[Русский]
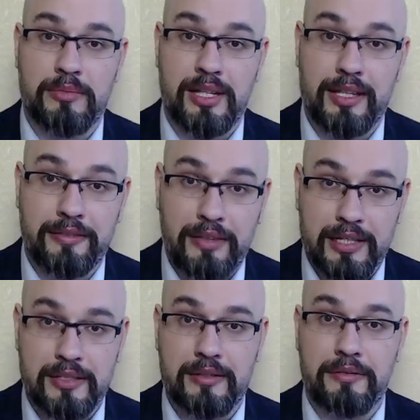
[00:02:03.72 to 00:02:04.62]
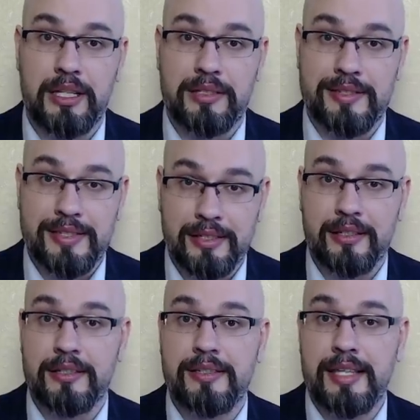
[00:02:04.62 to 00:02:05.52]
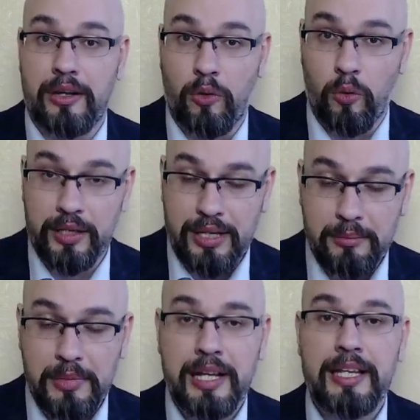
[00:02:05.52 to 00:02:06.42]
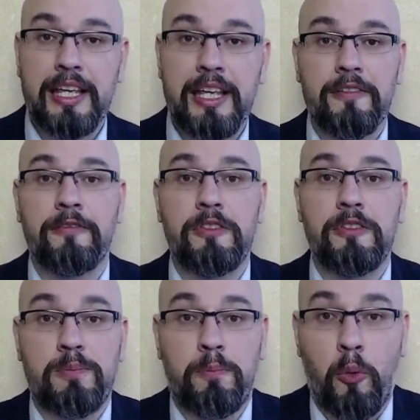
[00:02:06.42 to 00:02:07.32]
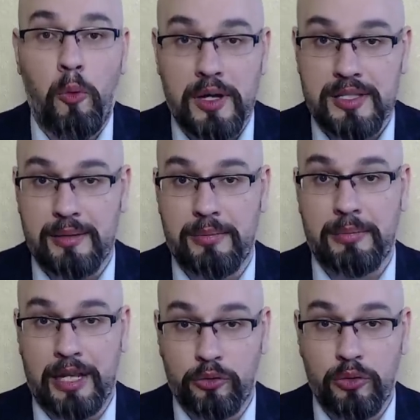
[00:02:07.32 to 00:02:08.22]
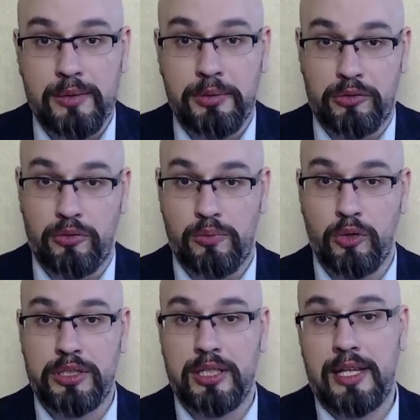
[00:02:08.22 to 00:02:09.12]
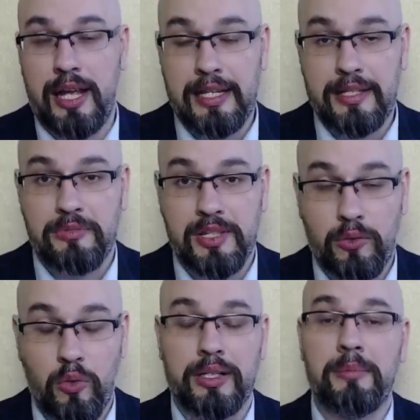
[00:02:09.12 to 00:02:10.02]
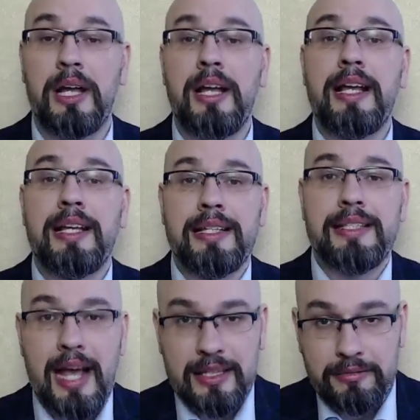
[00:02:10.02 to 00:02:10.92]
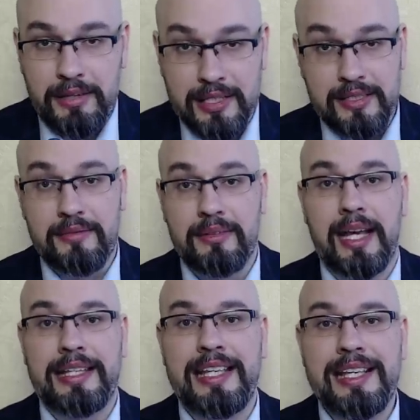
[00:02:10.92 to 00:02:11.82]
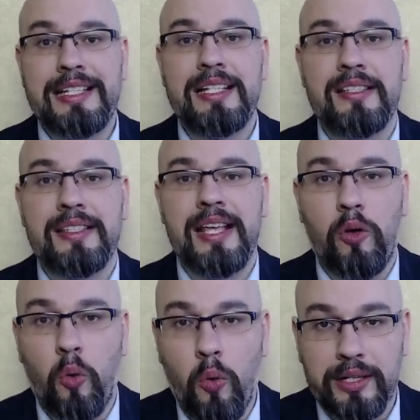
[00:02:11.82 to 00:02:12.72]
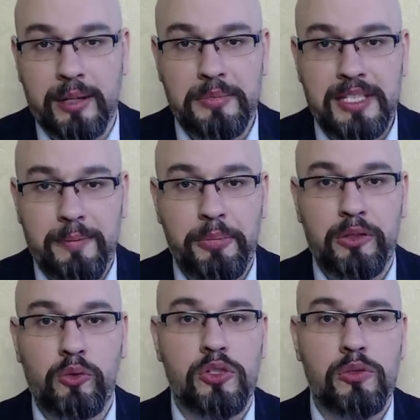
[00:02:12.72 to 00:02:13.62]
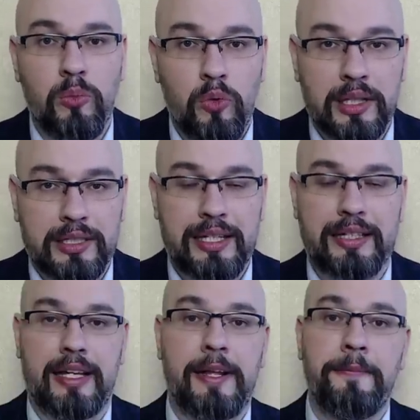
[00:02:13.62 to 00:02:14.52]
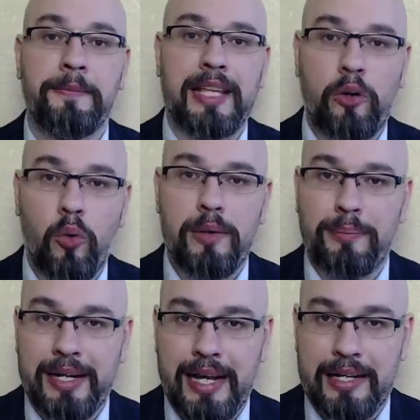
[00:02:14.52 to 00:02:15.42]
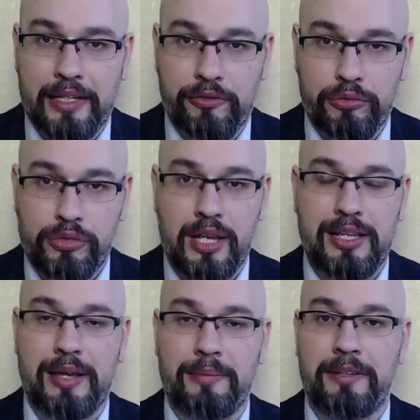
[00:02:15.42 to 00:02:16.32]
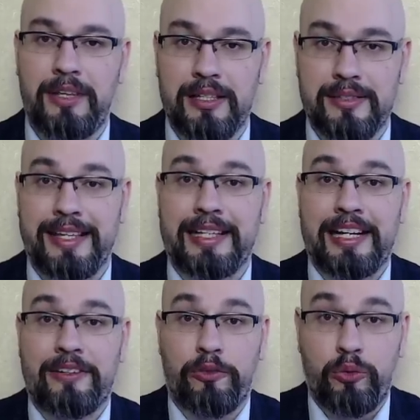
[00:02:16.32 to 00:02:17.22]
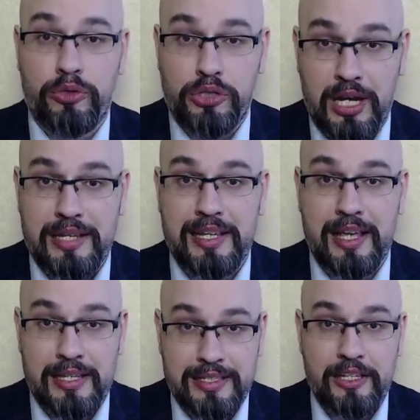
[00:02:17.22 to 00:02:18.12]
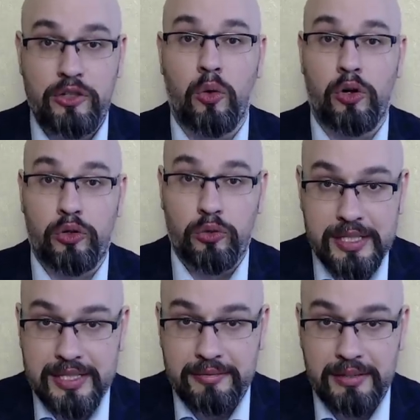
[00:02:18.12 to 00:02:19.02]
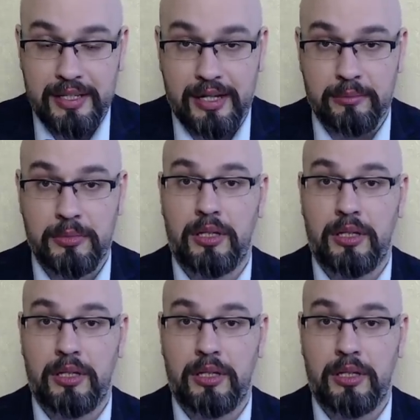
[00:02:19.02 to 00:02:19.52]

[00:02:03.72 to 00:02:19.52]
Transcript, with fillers: соответствии с законом и способом, который предусмотрен этим законом. Соответственно, если законом не предусмотрено такой порядок вручения повестки, как вручение ее родственникам,